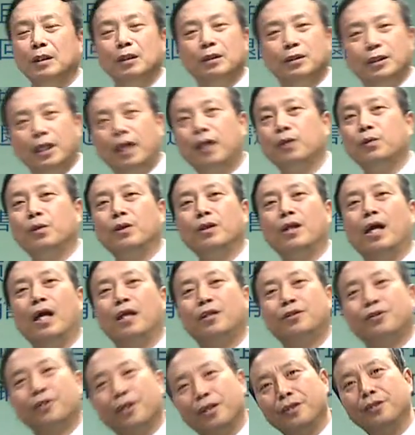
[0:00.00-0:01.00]
这个东西
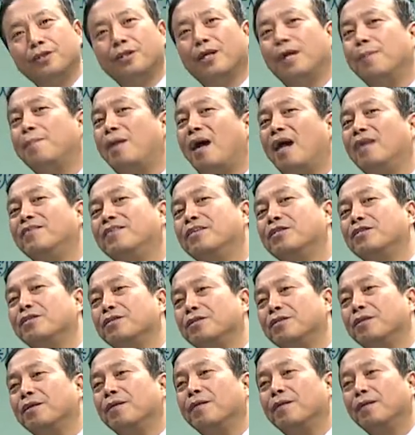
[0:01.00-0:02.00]
真是个麻烦事
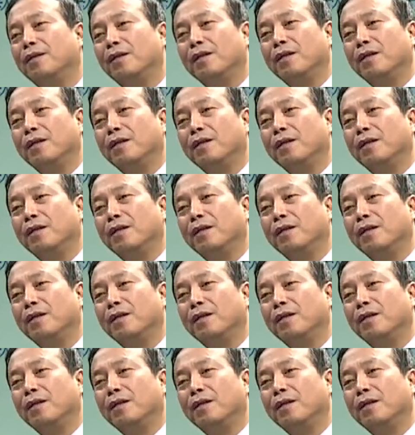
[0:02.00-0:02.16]
情。